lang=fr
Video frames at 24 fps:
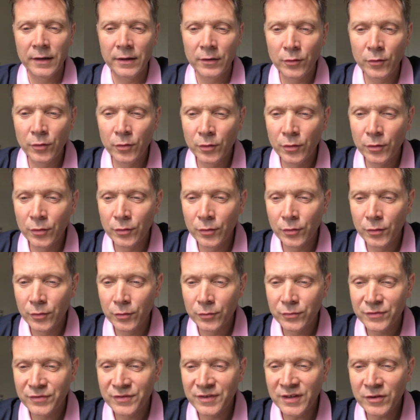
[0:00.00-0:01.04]

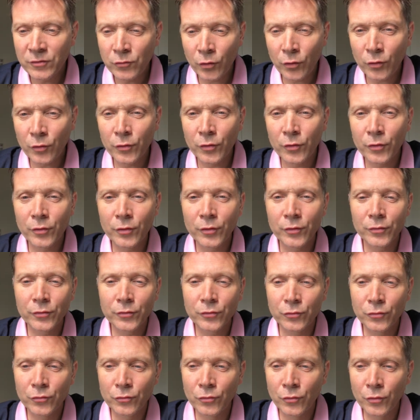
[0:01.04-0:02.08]
Le titre
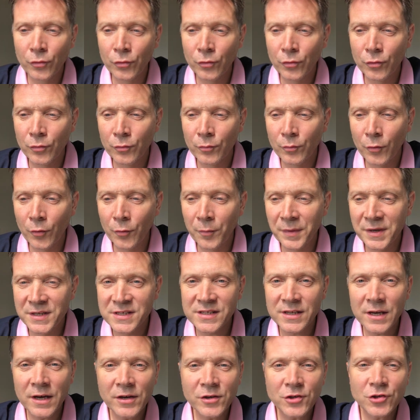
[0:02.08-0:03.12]
de mon
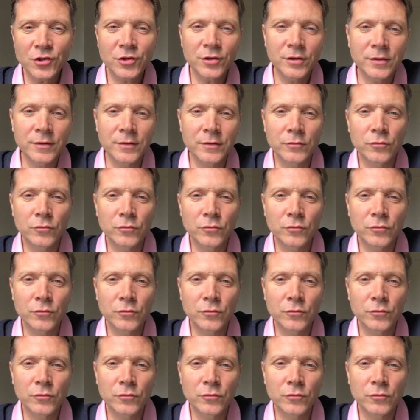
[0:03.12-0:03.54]
message,